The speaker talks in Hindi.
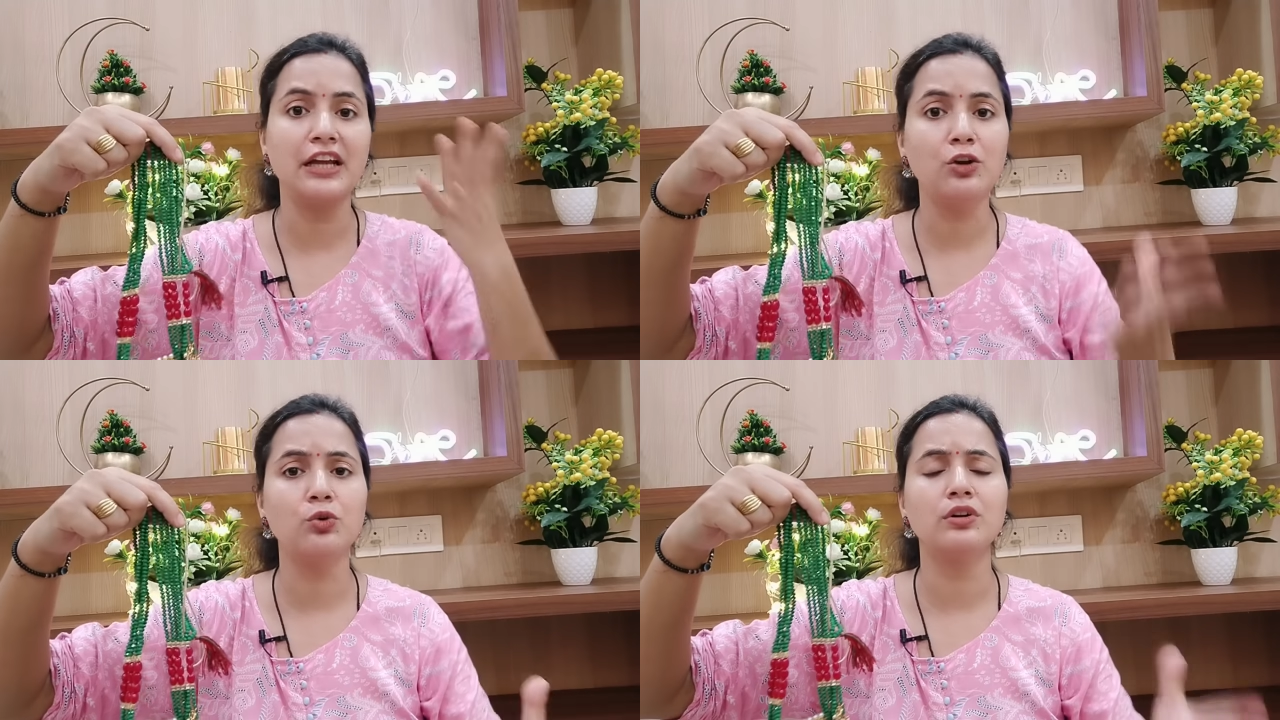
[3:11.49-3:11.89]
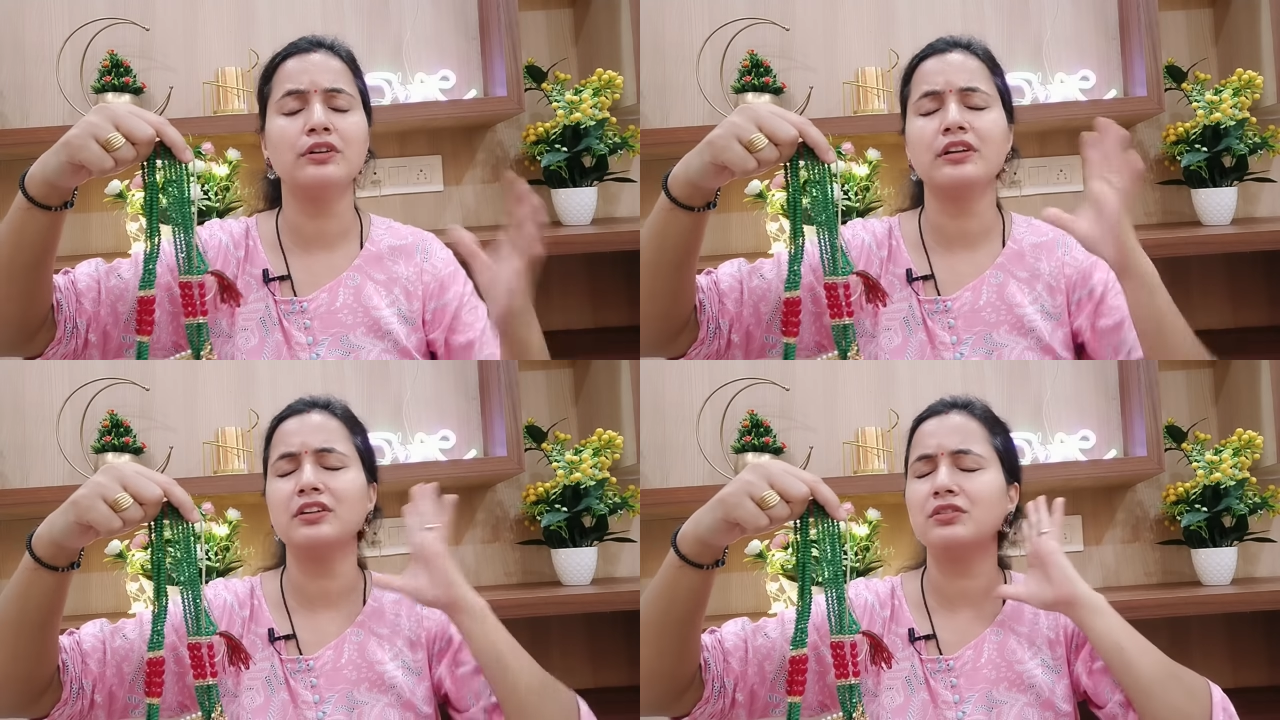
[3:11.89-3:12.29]
येलो कलर
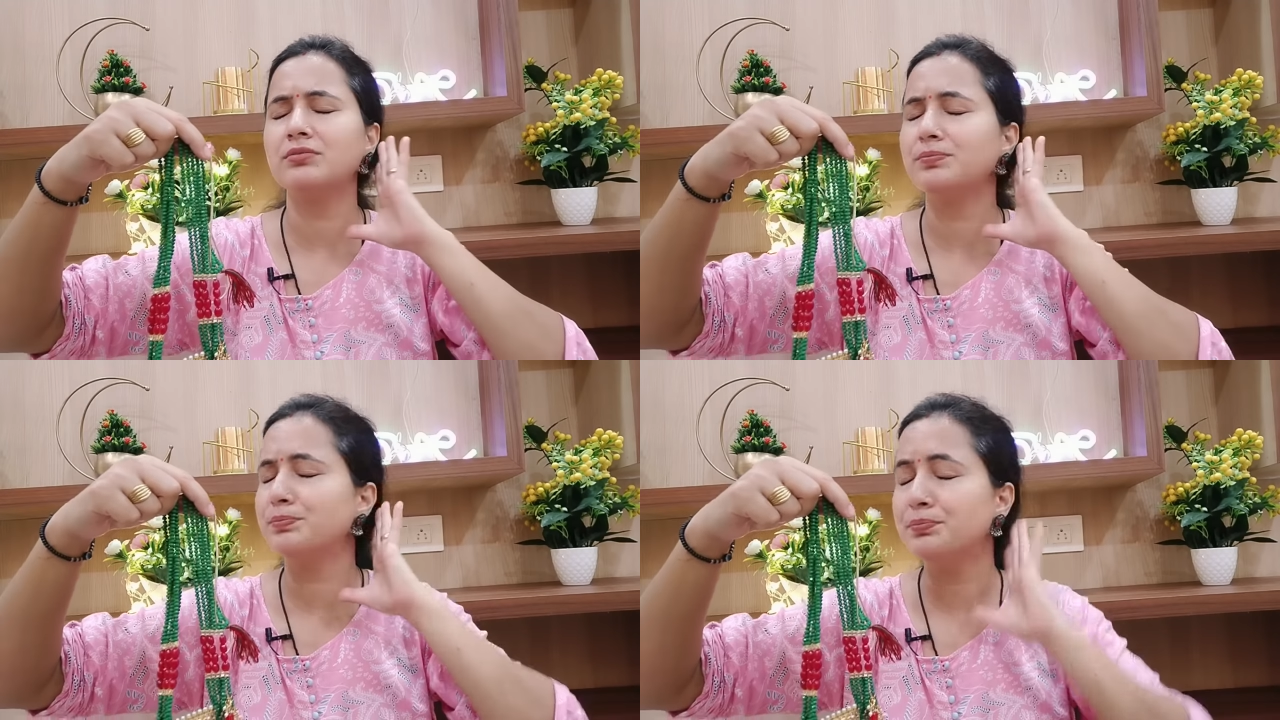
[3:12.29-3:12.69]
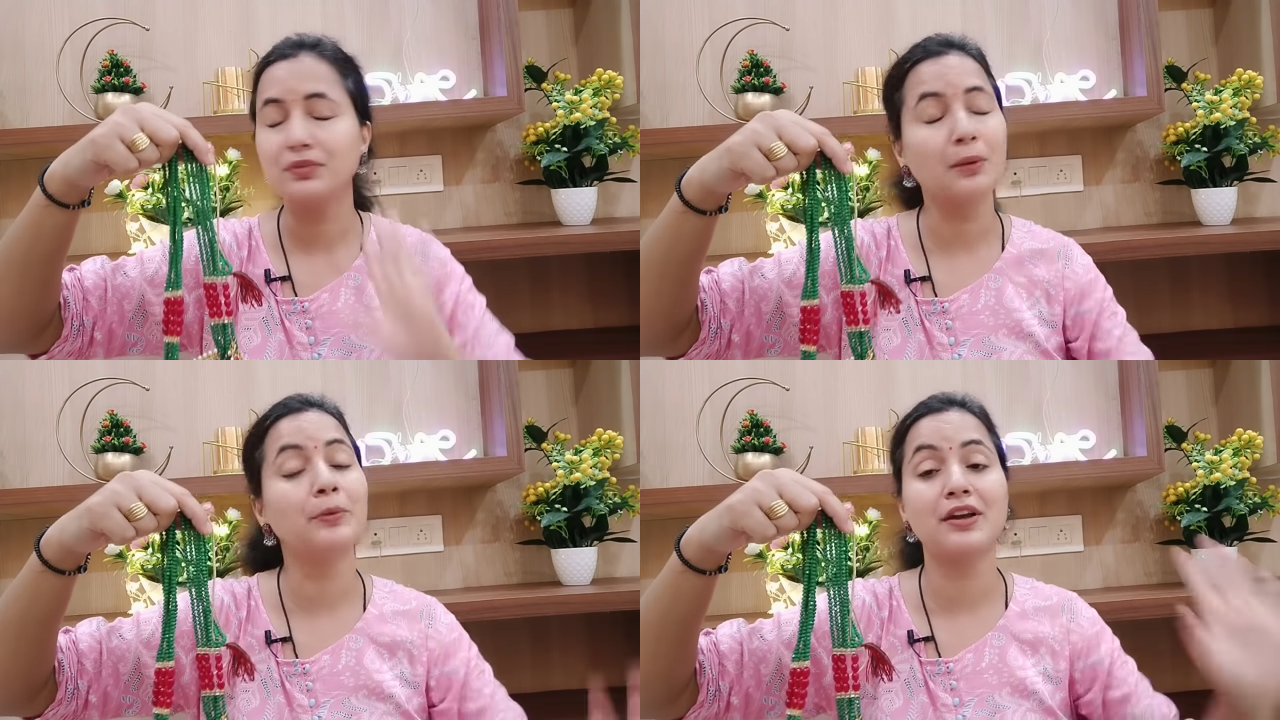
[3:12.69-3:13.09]
के
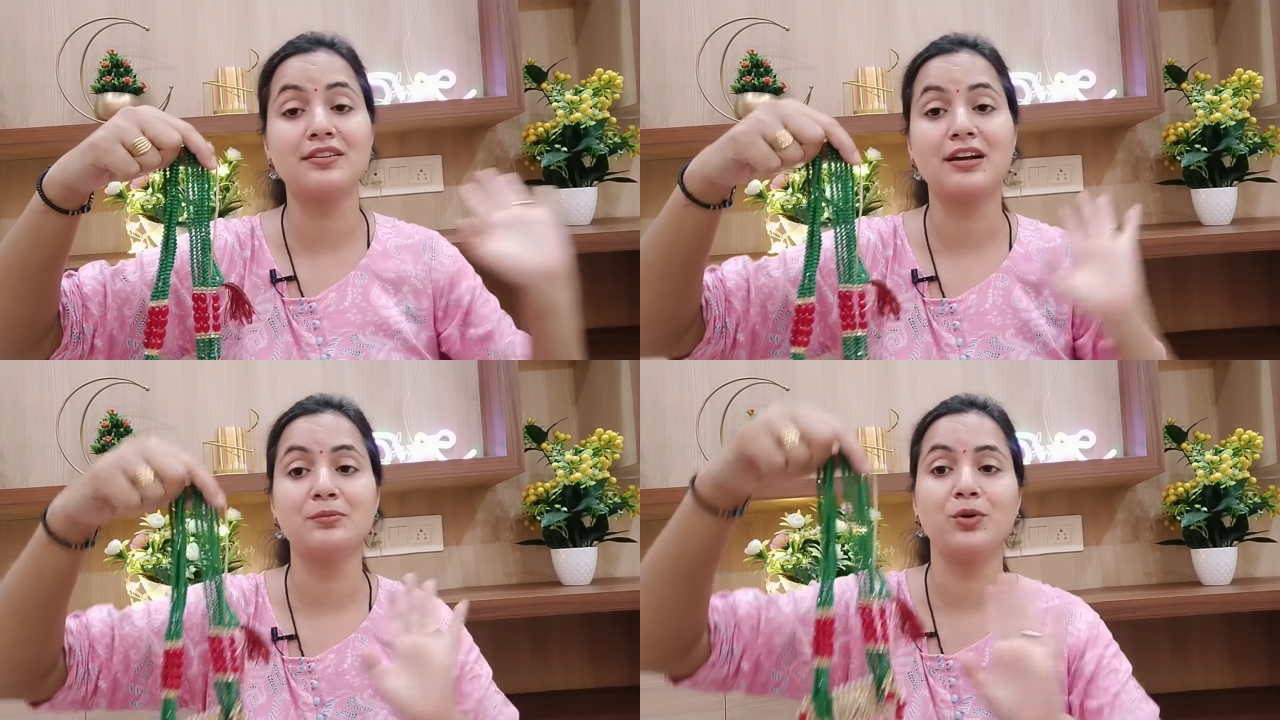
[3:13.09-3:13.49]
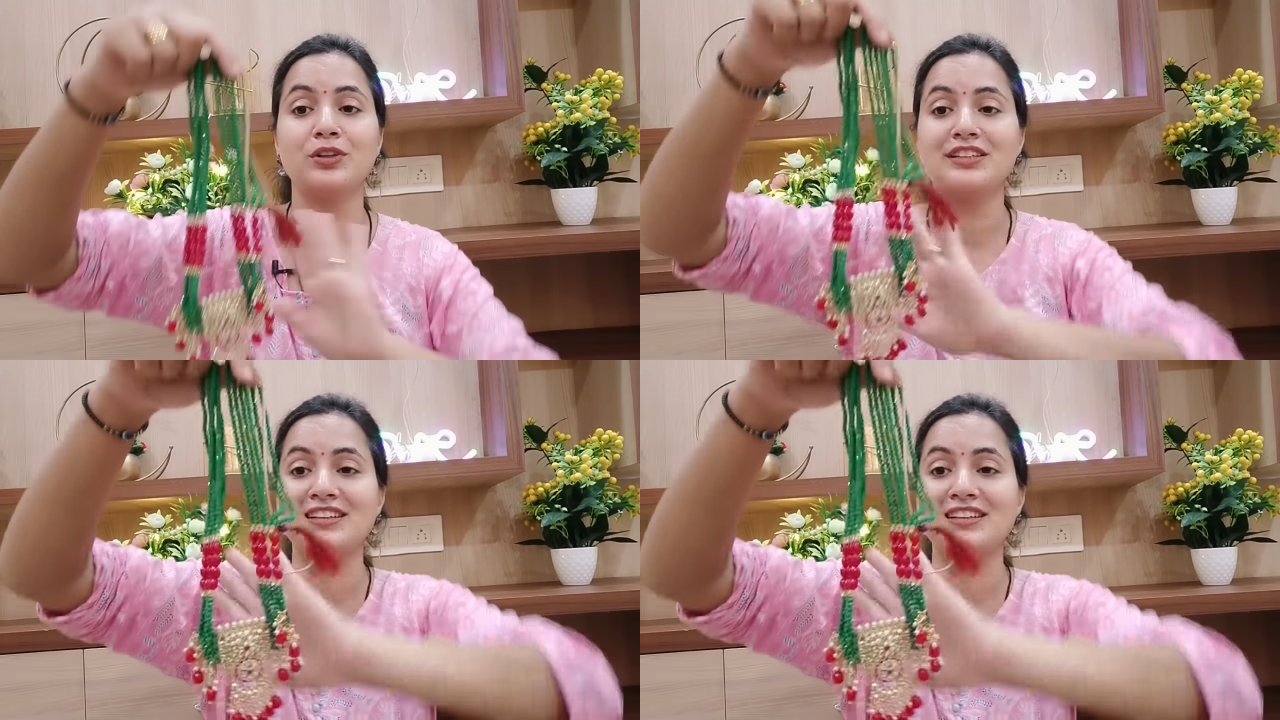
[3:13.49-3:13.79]
सबके साथ बहुत अच्छा